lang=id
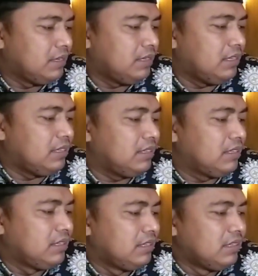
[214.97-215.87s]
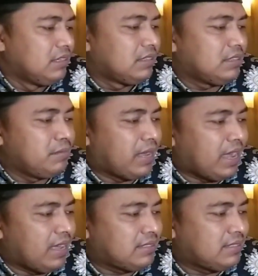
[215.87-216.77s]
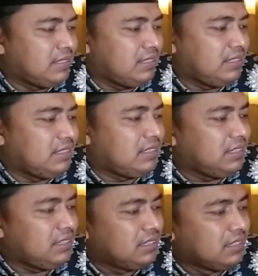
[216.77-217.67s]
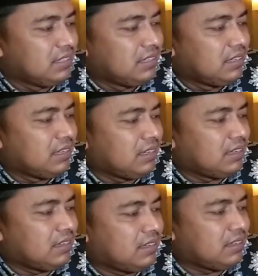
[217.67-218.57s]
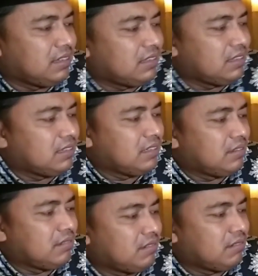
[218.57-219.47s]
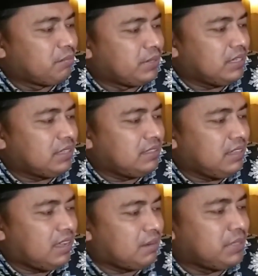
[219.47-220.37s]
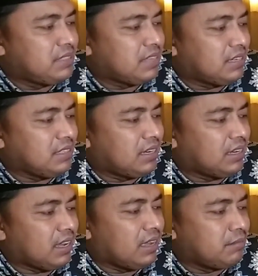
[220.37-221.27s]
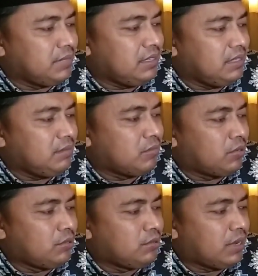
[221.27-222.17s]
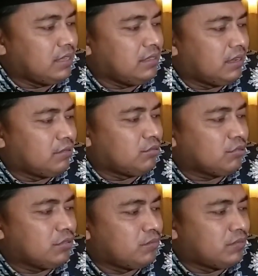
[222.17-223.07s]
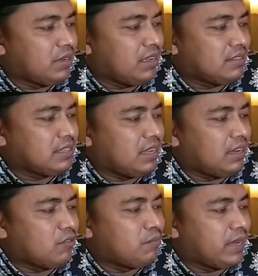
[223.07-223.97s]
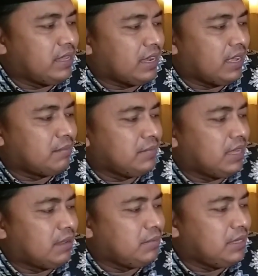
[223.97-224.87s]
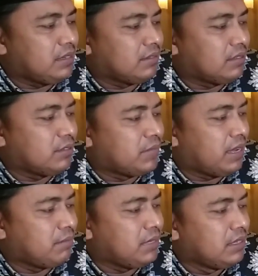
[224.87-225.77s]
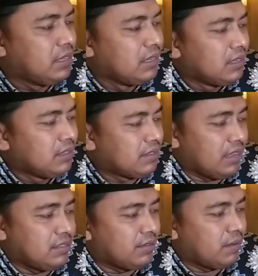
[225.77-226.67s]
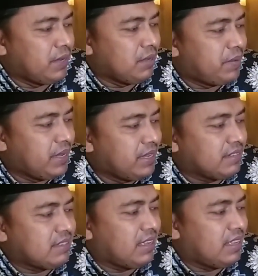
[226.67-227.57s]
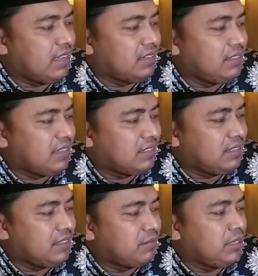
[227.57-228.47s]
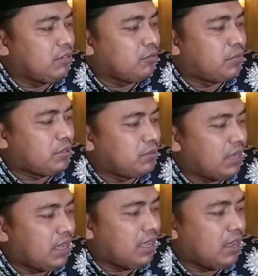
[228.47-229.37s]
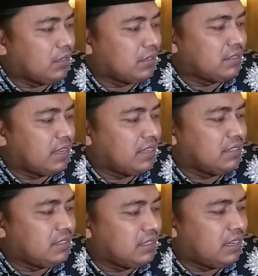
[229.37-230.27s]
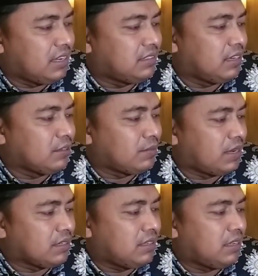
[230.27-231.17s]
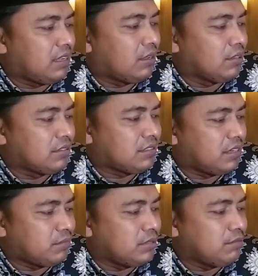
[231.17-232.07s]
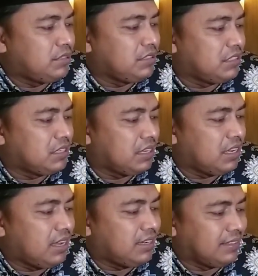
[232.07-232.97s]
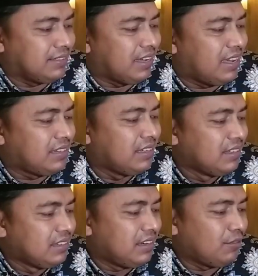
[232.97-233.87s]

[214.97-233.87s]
Nih terima kasih e, berikhtiar mencari anak kami mohon doanya untuk semua segala upaya kami amin Allahumma amin saya jawab baik-baik, saya yang di Jatim ikut berdoa, Allah sayang jenengan dan keluarga, Allah sedang menguji jenengan gitu kan. Hmm.